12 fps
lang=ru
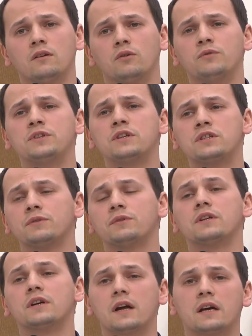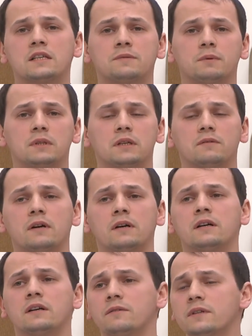увидеть сегодня
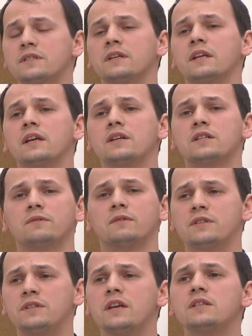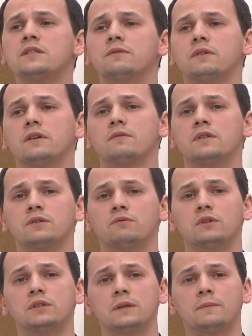распятого, воскресшего, действенного
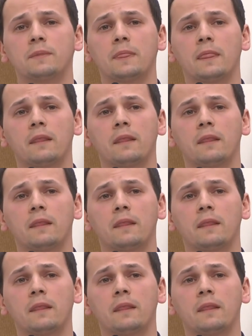сегодня,